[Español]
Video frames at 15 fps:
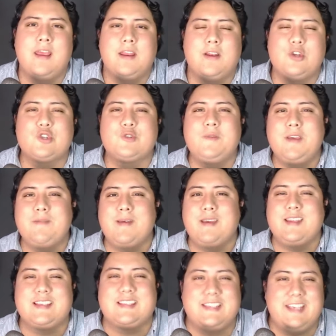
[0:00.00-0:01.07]
nos vive
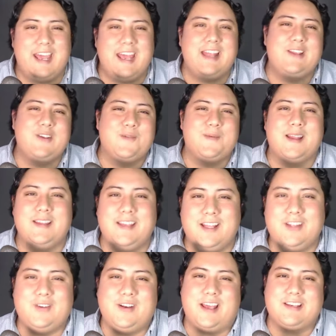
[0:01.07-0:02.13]
diciendo y
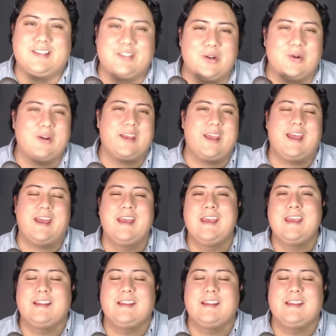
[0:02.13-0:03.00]
vendiendo la historia